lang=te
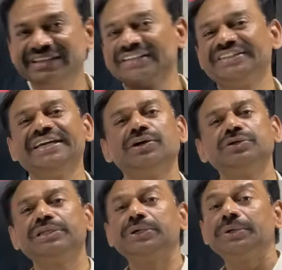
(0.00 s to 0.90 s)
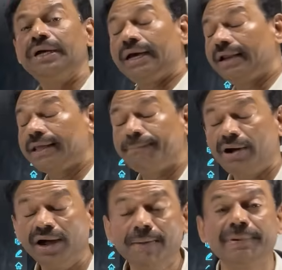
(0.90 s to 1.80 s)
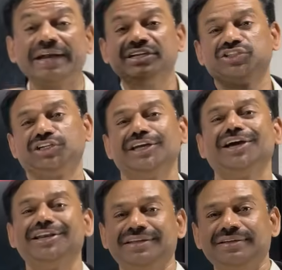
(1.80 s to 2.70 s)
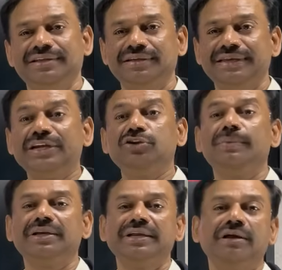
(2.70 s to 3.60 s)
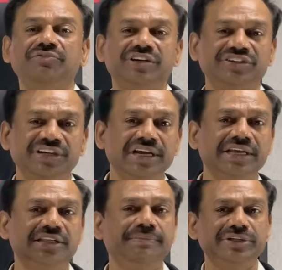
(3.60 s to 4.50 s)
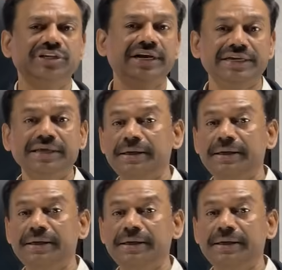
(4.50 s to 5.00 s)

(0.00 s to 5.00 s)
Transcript: ఈజీగా చేయగలుగుతారు అలాగే బాగా ప్రాక్టీస్ చేయాలి నెగిటివ్ మార్కింగ్ని ఆఫ్సెట్ చేయాలి అధిగమించాలంటే